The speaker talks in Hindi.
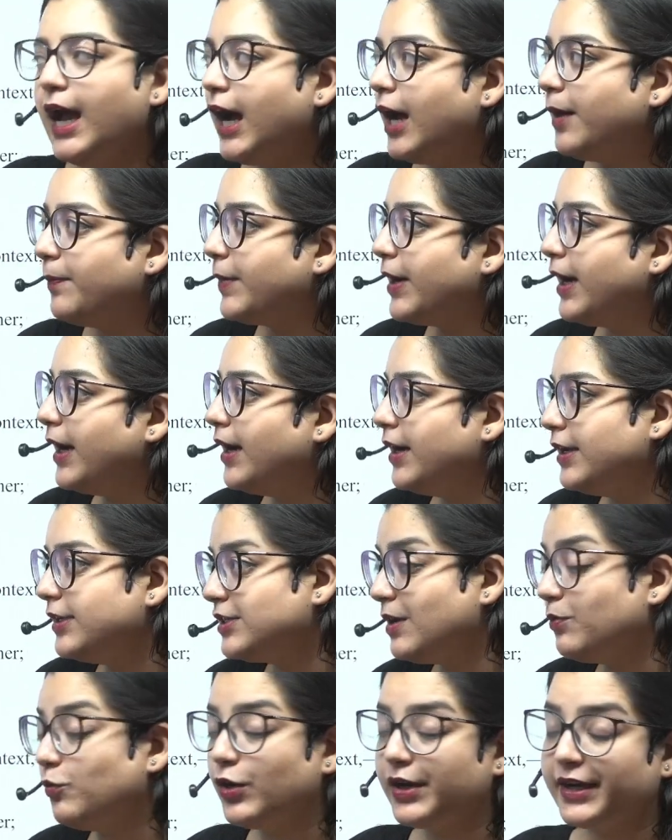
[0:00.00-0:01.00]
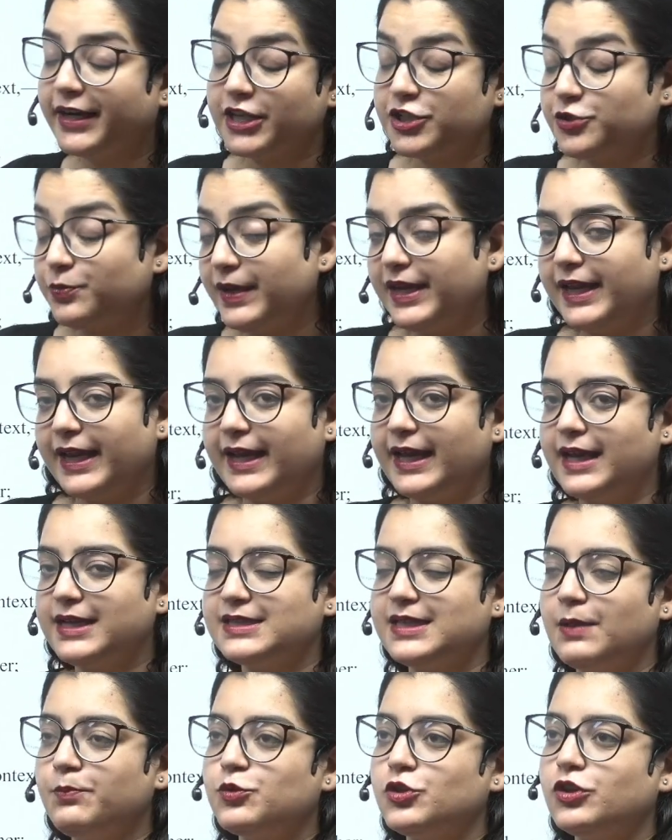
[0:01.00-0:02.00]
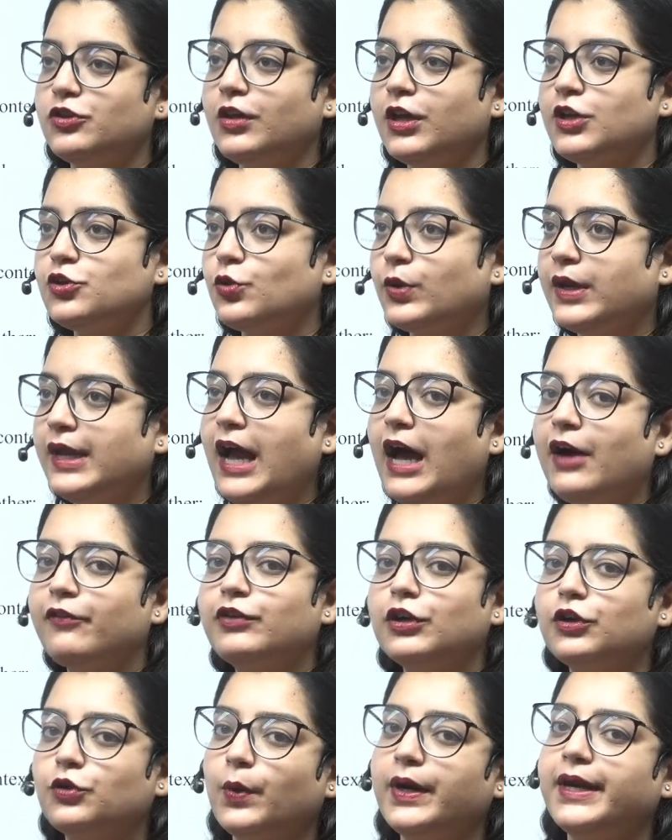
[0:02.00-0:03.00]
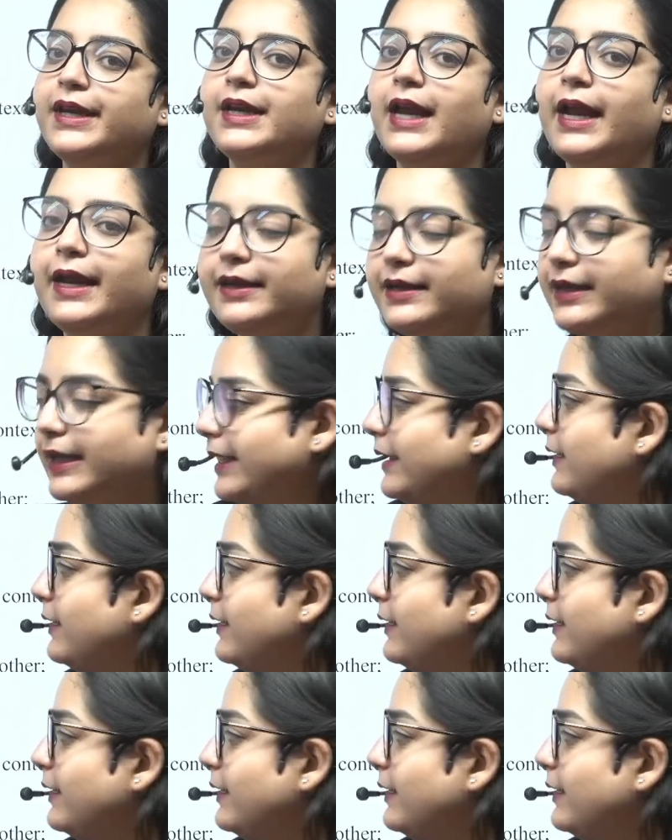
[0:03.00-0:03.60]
आपका जम्मू एंड कश्मीर एक एक्सेप्शन था जो कि आफ्टर ट्वेंटी